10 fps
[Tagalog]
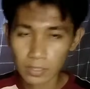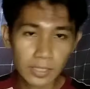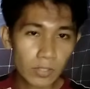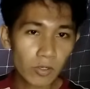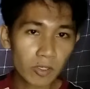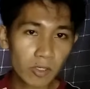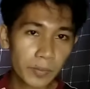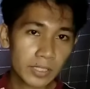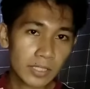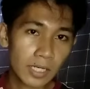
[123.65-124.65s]
Hindi ko
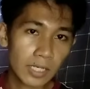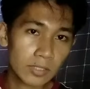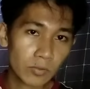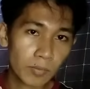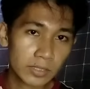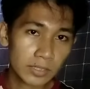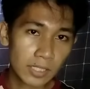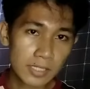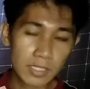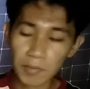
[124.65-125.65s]
recommended ang ganitong battery
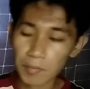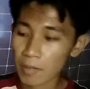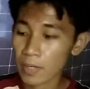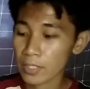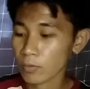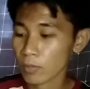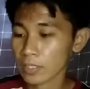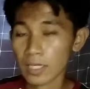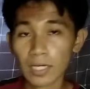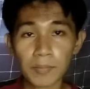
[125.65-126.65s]
kasi mababa yung
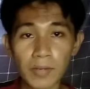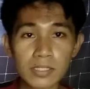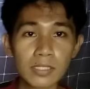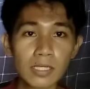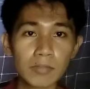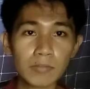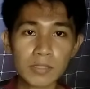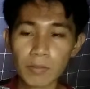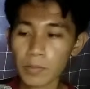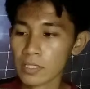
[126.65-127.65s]
kanyang capacity at mas
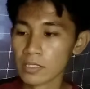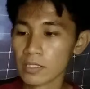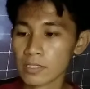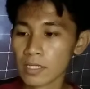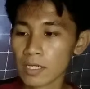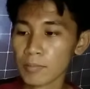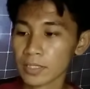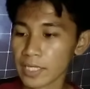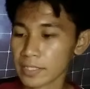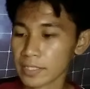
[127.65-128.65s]
mabilis din siyang madrain.